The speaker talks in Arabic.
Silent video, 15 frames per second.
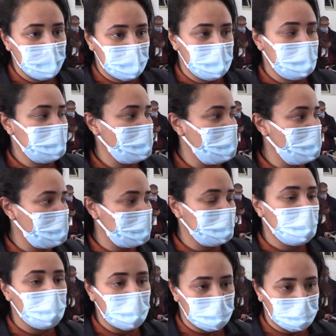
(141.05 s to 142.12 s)
يعني هذه الامور هذه
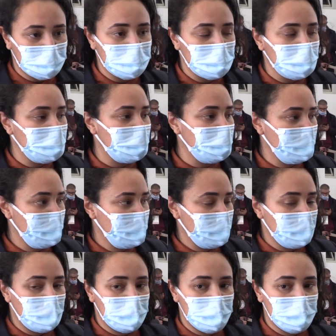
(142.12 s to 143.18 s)
كلها قدرنا
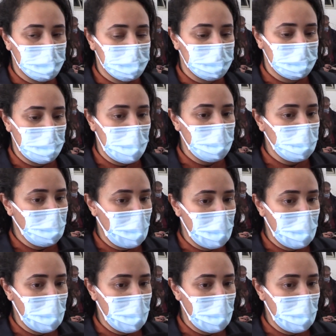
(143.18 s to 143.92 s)
نتعاملوا